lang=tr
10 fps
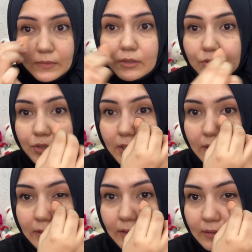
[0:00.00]
Şu
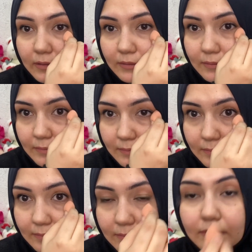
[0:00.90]
şekilde.
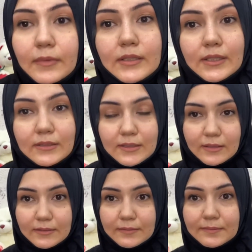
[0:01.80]
Baksanıza.
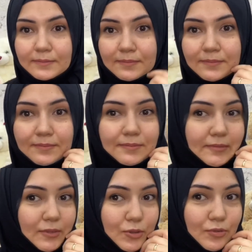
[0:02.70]

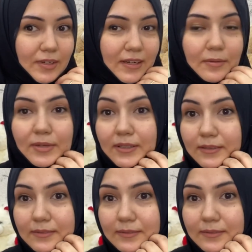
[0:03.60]
Şu farka bakın.